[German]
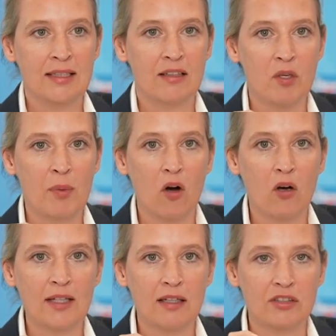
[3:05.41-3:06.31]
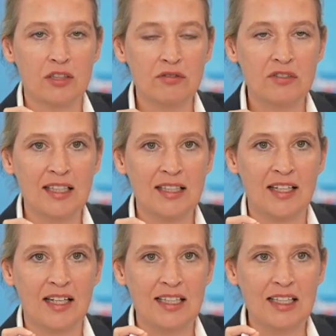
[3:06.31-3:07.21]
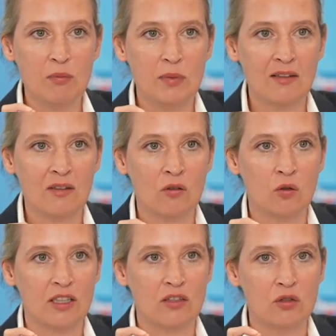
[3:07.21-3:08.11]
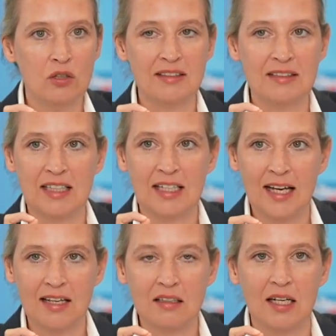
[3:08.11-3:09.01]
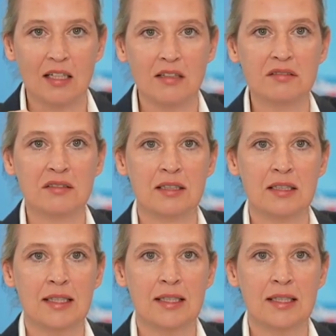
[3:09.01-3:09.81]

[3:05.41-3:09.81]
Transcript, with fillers: Denn wir brauchen einen vernünftigen Energiemix und natürlich die Kernkraft,